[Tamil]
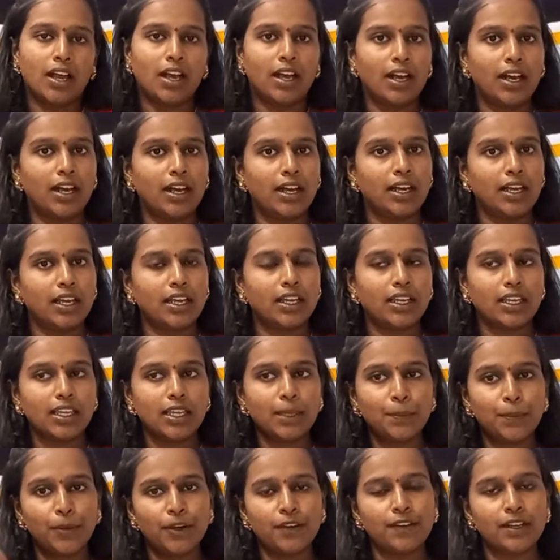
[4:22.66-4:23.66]
uh,
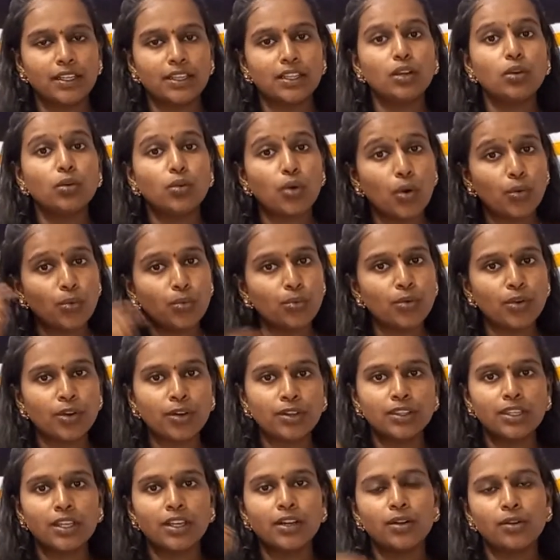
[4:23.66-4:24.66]
இப்போ வந்து
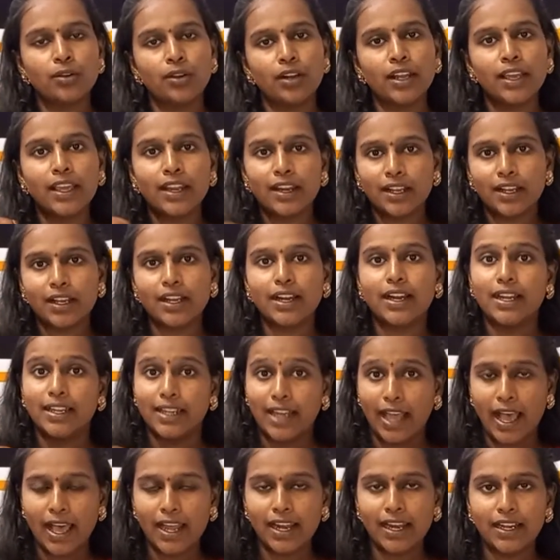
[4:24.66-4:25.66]
ஒவ்வொருத்தருக்குள்ளே இருக்கிற
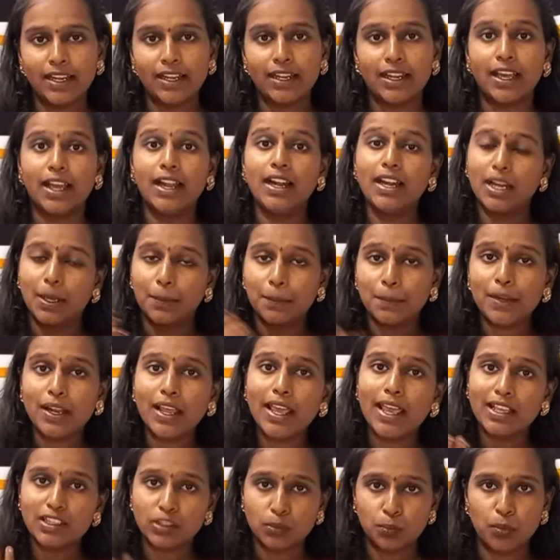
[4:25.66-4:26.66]
டேலண்ட்டை
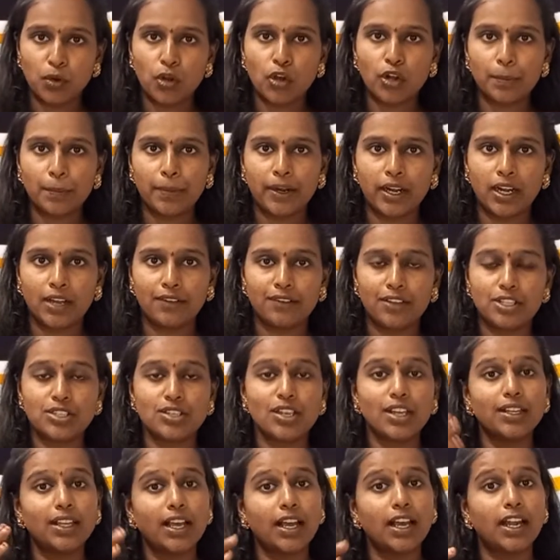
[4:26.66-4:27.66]
நம்மளே எக்ஸ்ப்ளோர் பண்ண
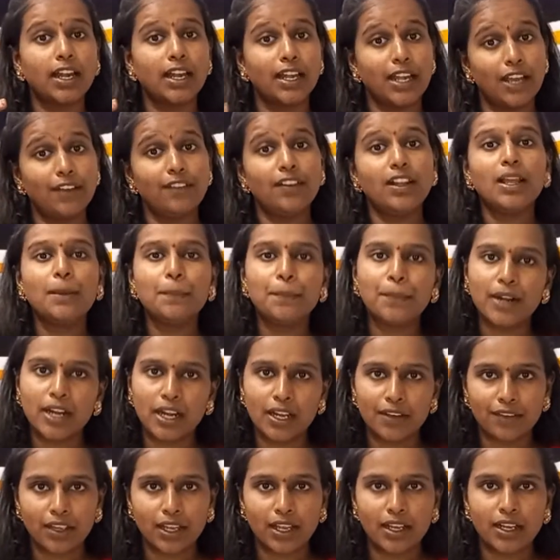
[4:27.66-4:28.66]
வச்சு அதை டெவலப்
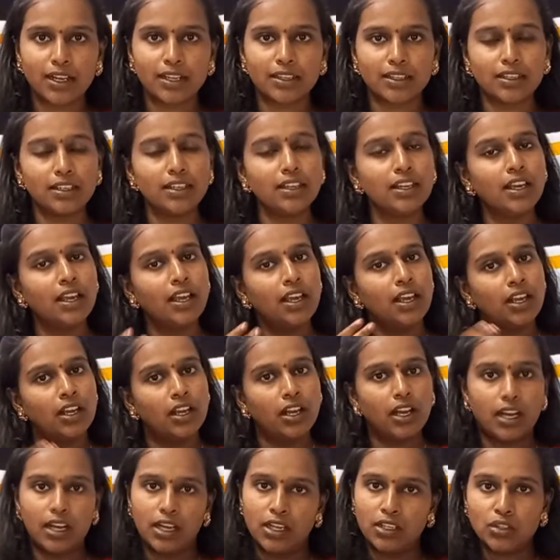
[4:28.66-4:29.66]
பண்ண வைக்கிறது
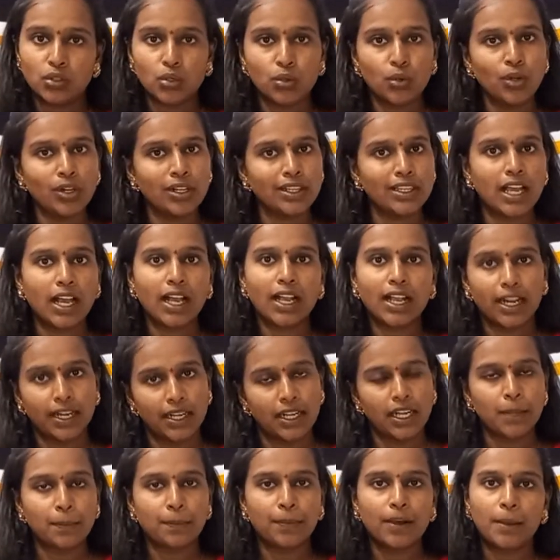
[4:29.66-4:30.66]
ஸ்கூல் uh, தான்
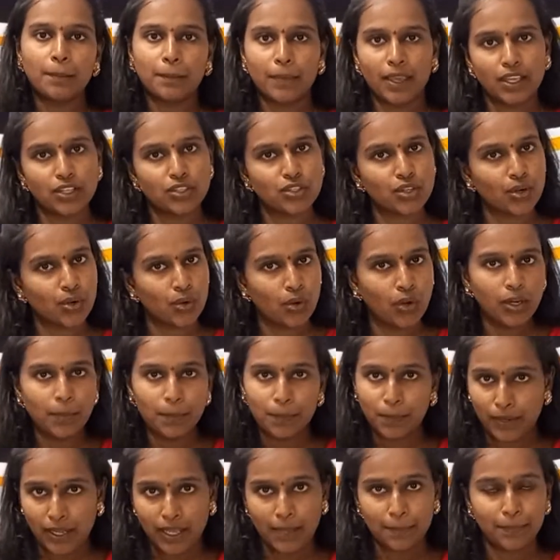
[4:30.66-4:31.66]
கண்டிப்பாக மேஜர் ரோல்
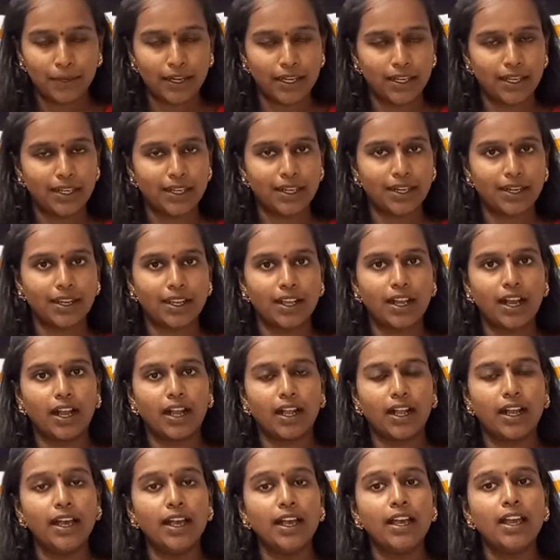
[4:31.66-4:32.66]
ப்ளே பண்ணிகிட்டு இருக்காங்க